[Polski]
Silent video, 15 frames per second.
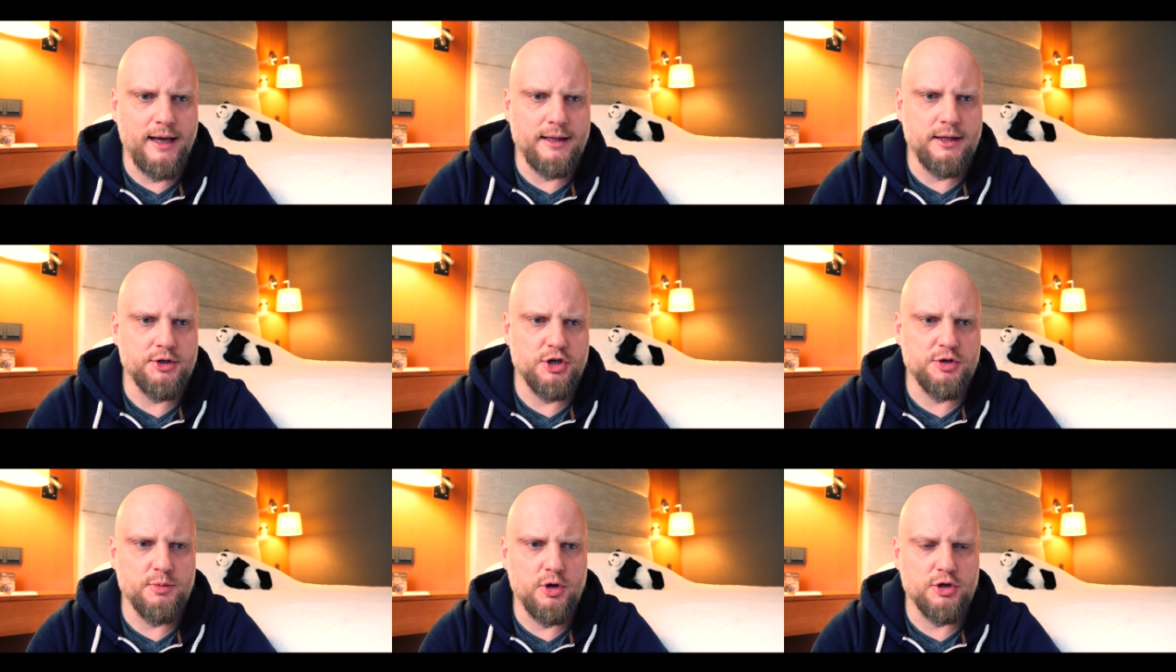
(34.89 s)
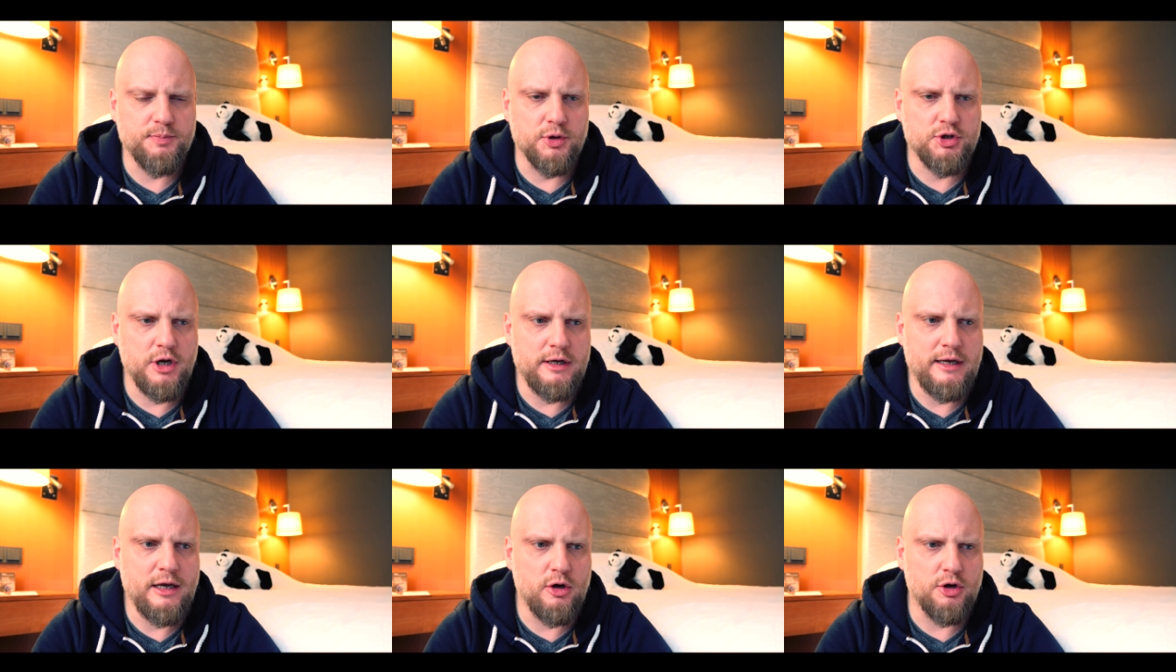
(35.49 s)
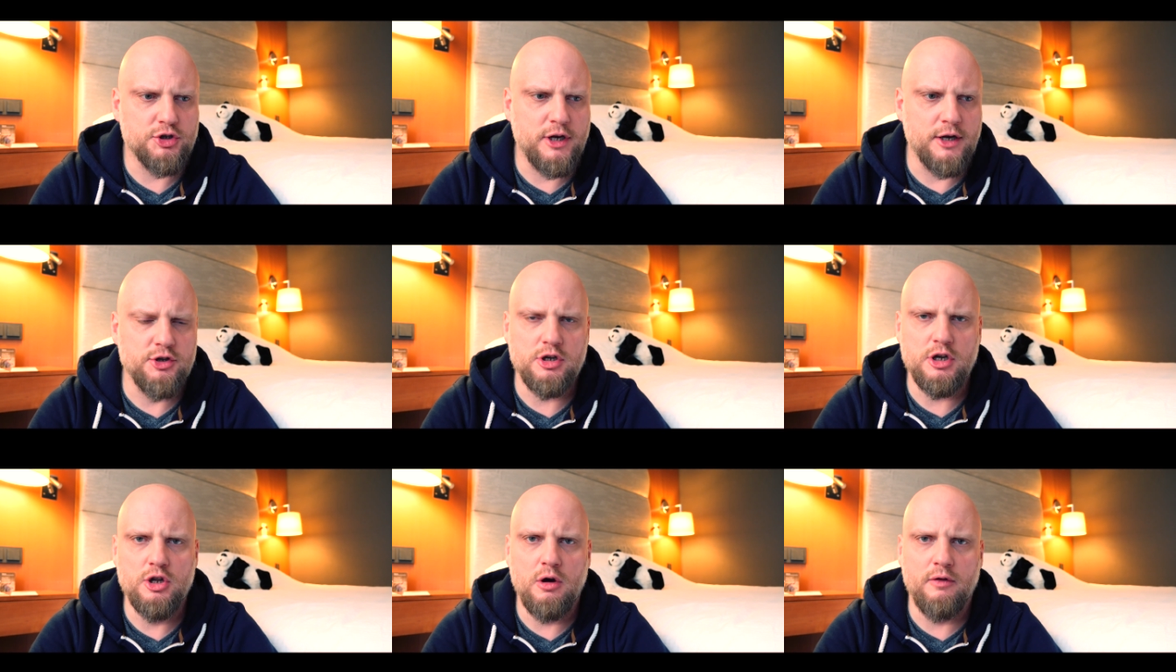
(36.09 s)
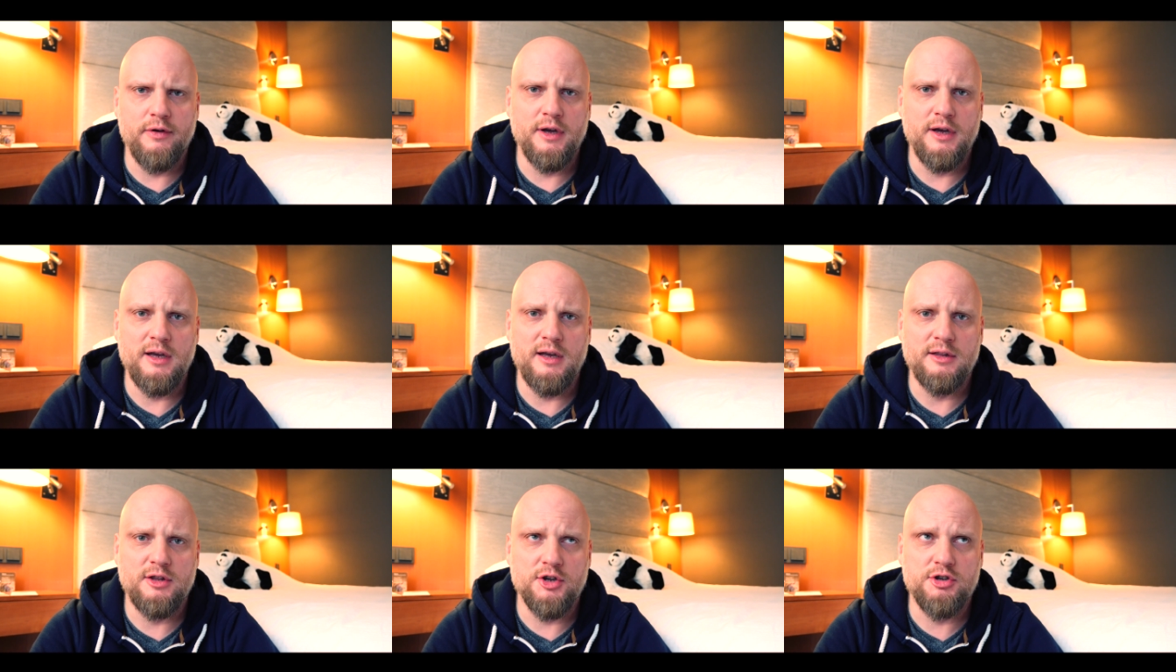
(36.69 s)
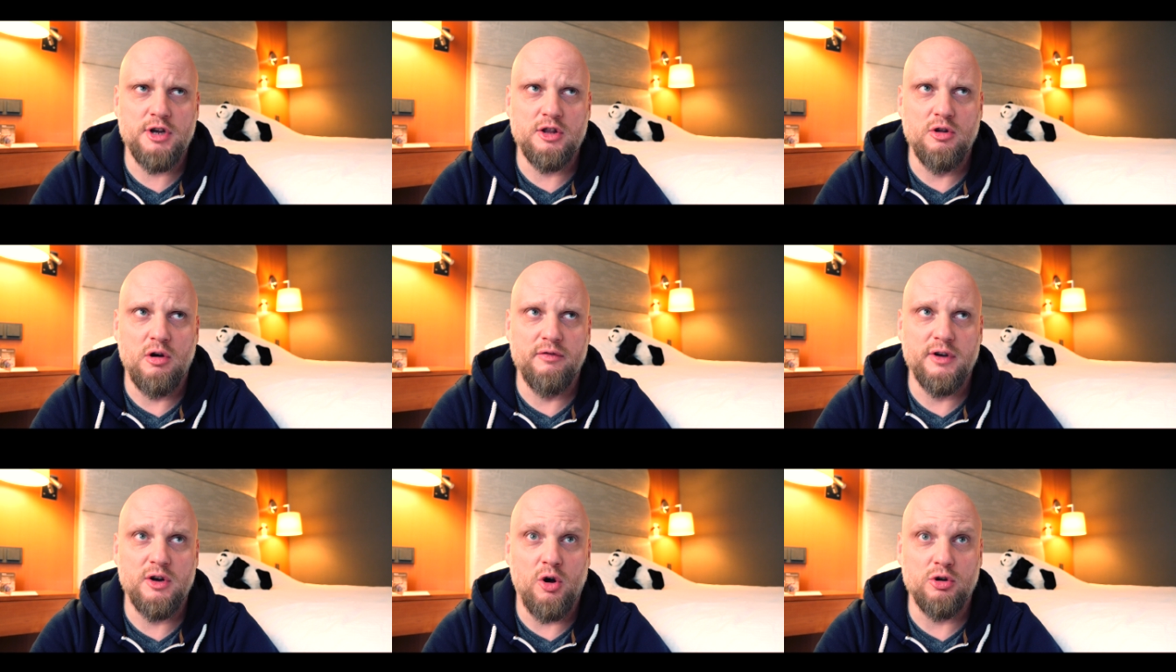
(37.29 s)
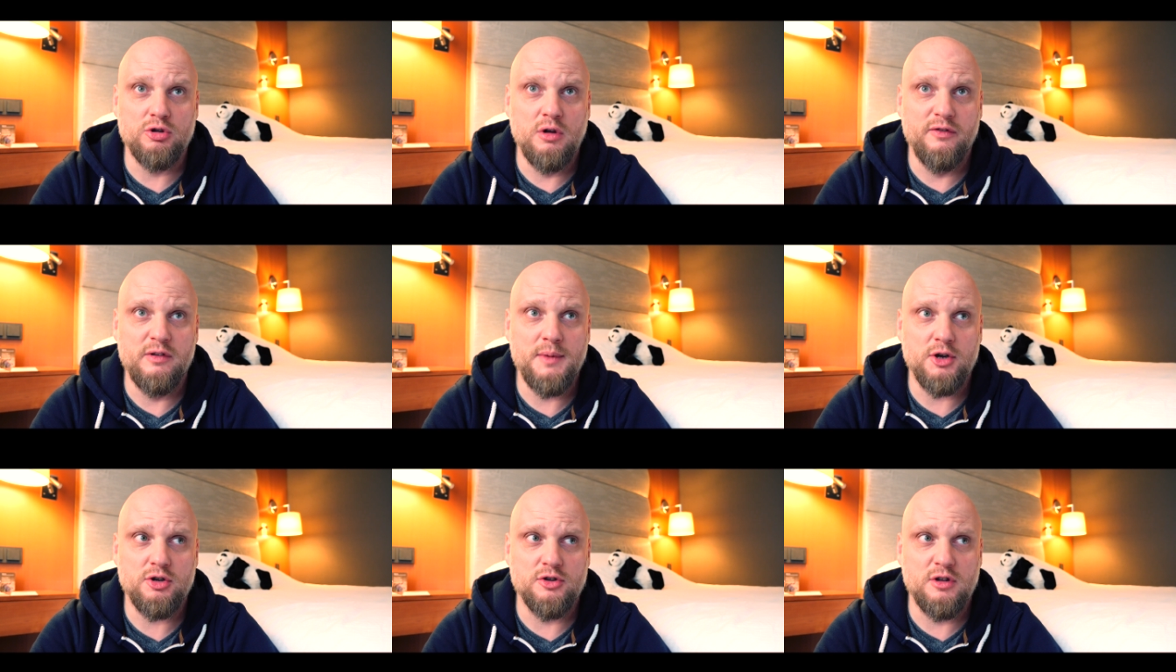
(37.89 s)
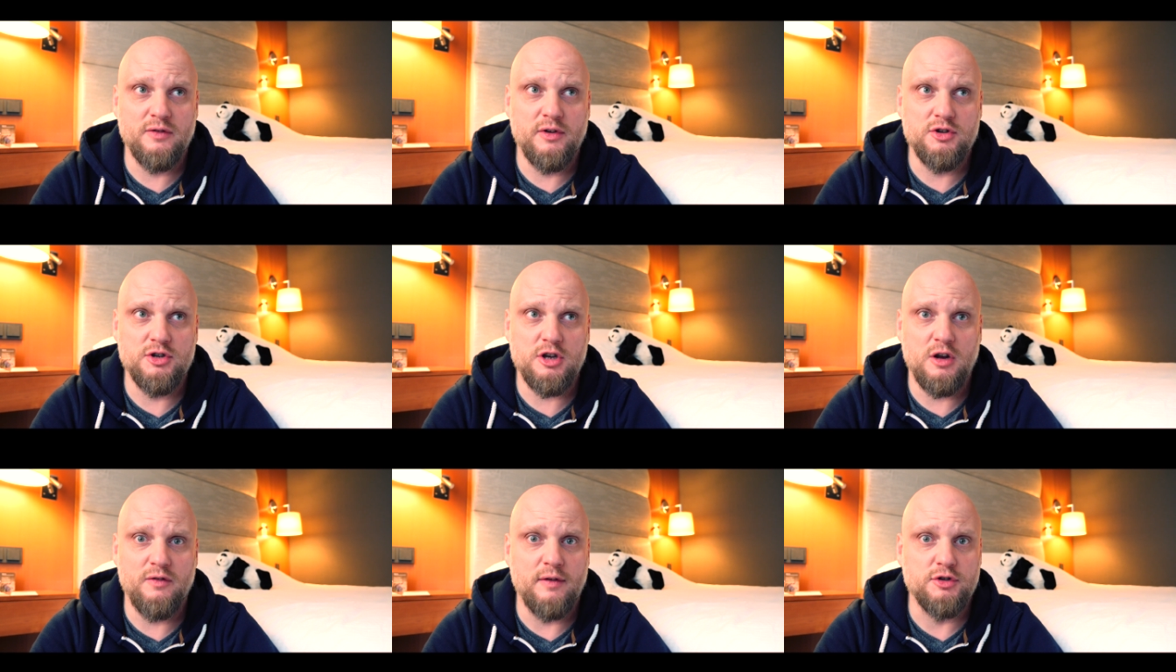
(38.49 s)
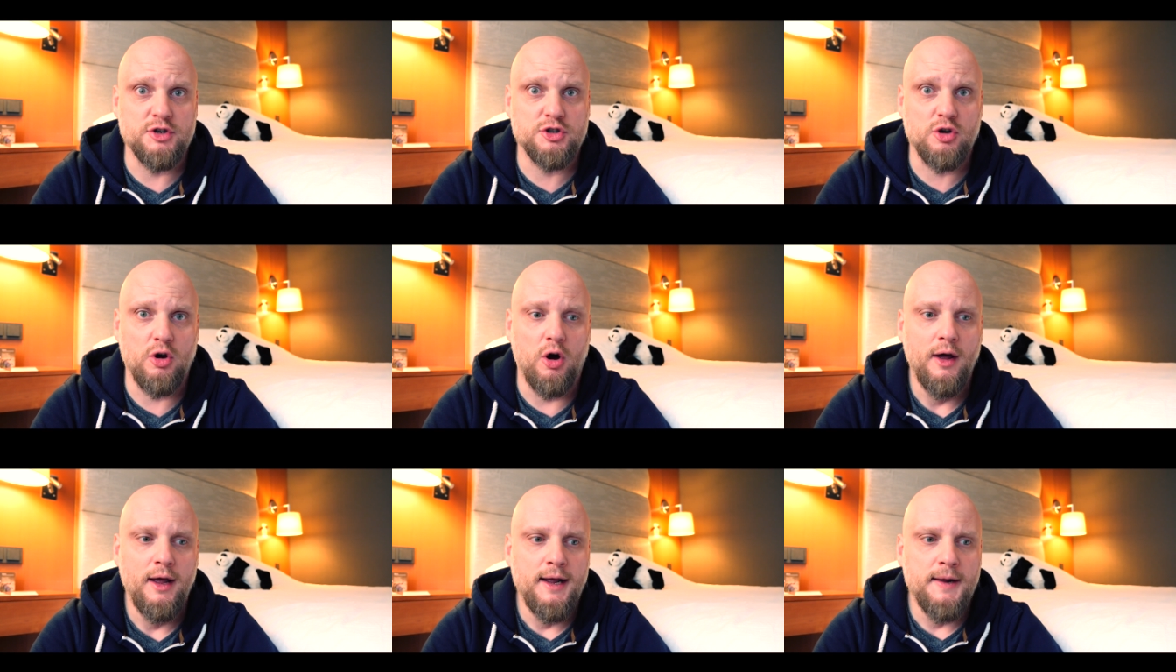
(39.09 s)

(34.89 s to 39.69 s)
kiedy żeśmy rozpoczęli i rozkręcili nowy tydzień, nowy rok, nowy miesiąc, nowe życie, nowe wszystko,